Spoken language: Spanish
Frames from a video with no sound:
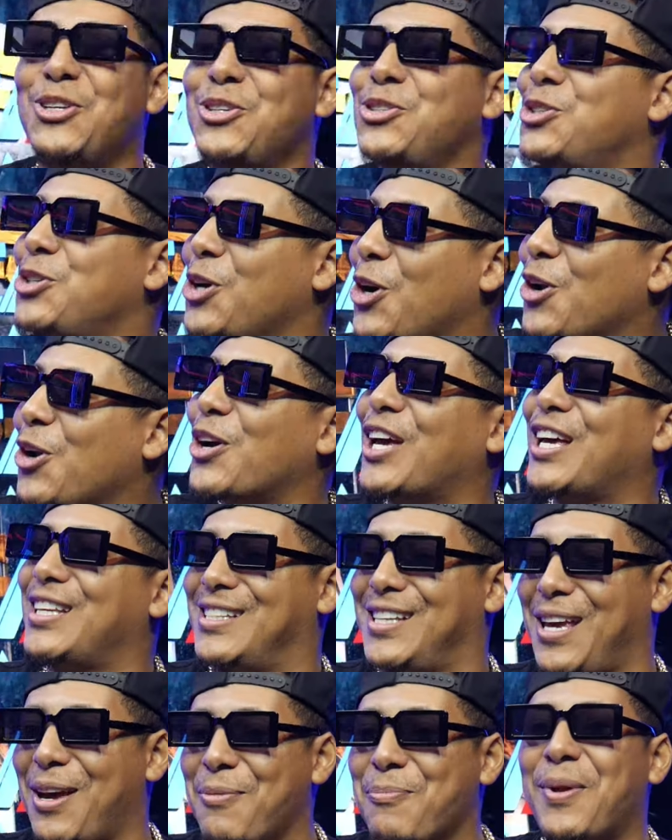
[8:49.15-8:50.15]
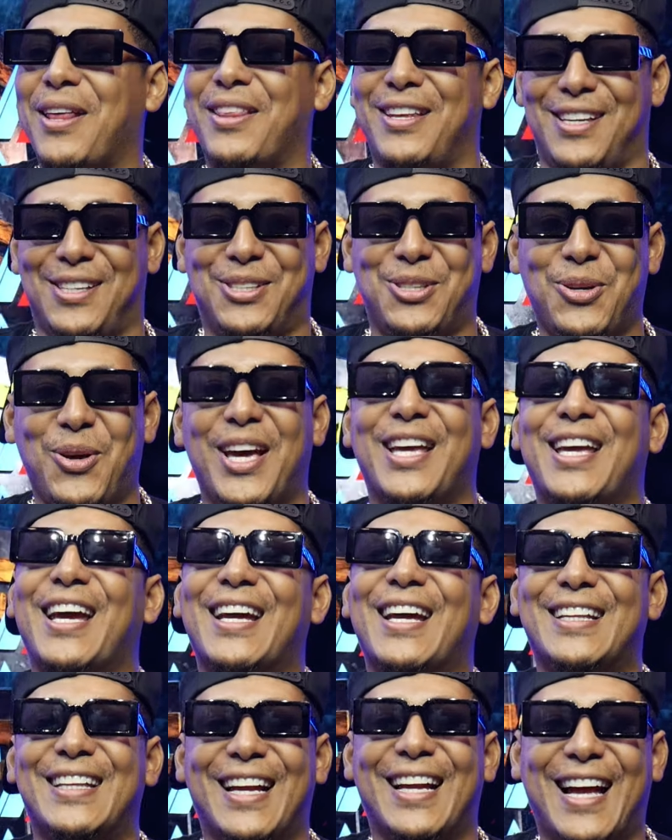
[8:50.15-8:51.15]
yo lo que siempre he dicho es que
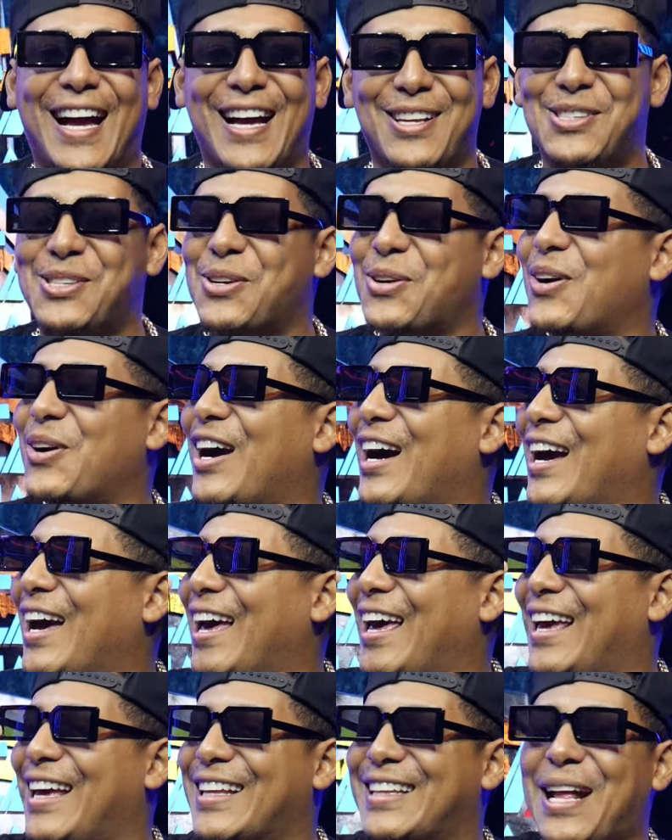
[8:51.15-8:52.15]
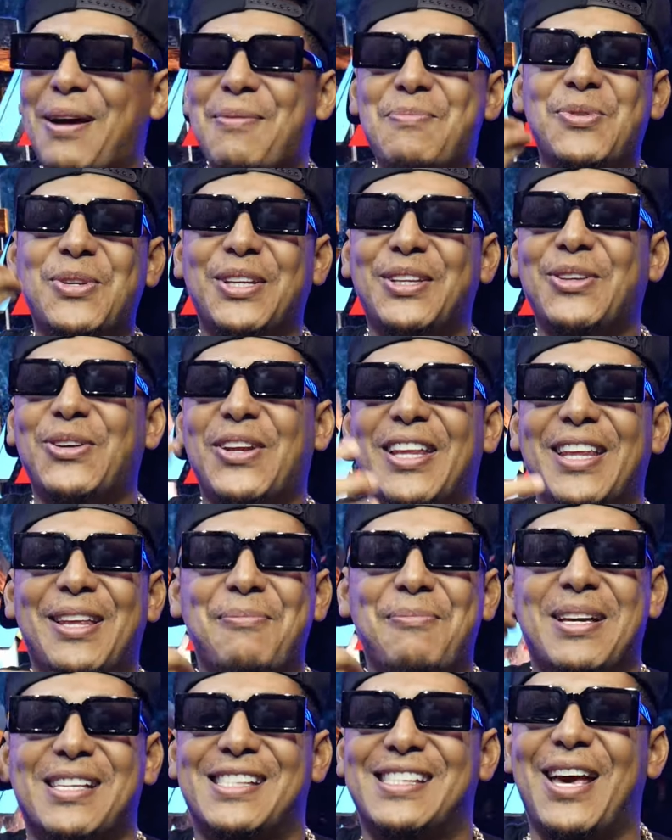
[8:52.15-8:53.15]
en este caso están poniéndole
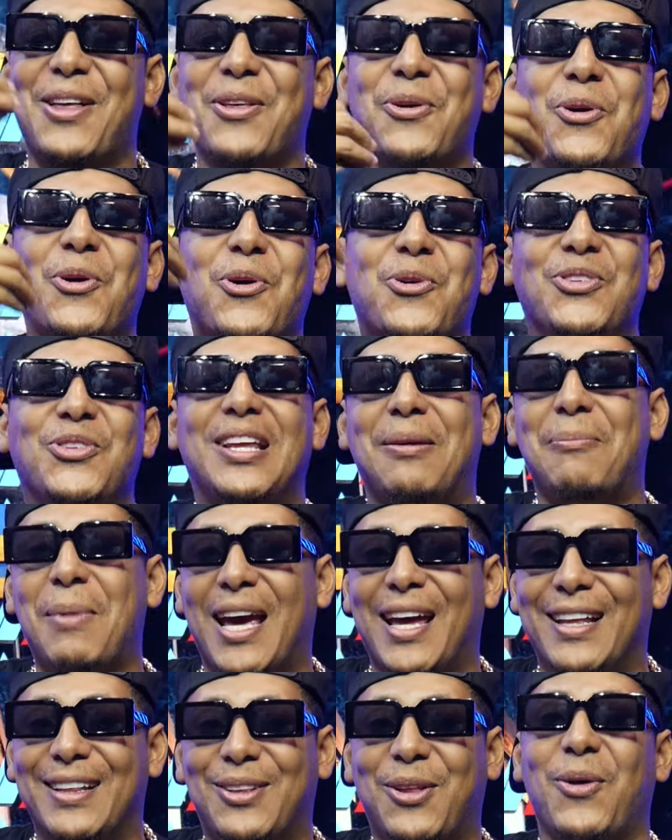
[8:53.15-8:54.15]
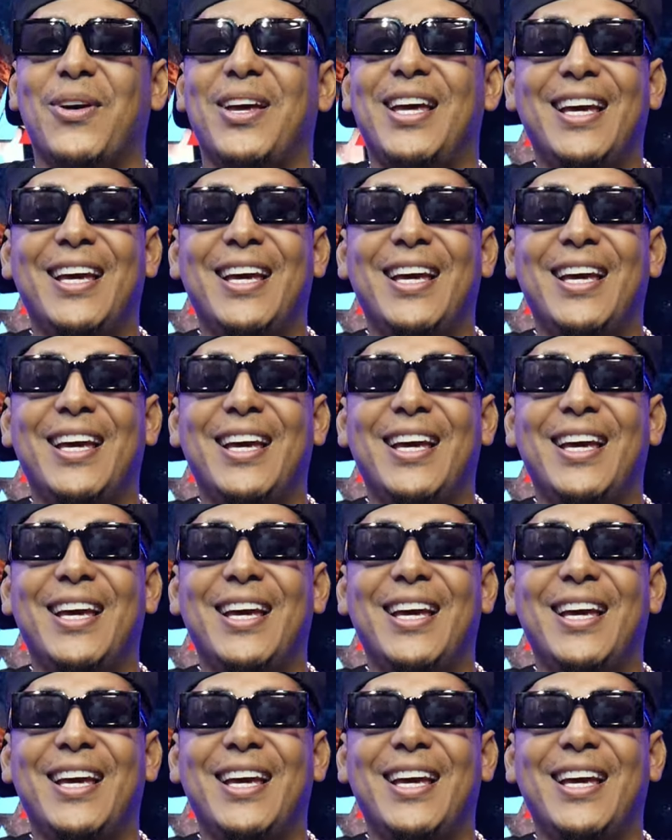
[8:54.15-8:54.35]
demasiado condimento.